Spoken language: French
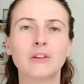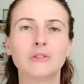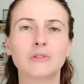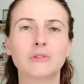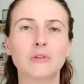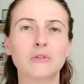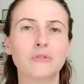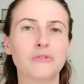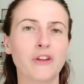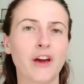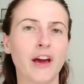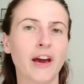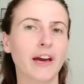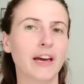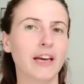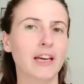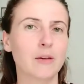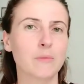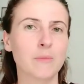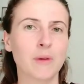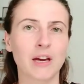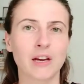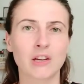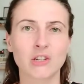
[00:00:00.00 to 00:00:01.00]
de faire
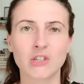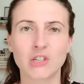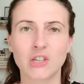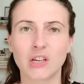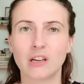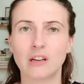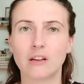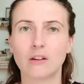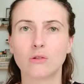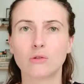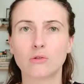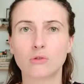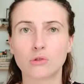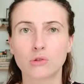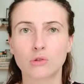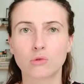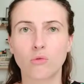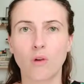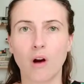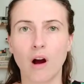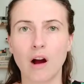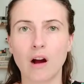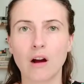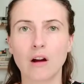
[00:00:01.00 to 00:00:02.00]
émerger le
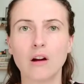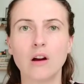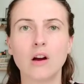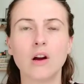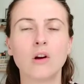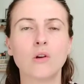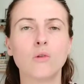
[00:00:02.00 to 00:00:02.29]
soi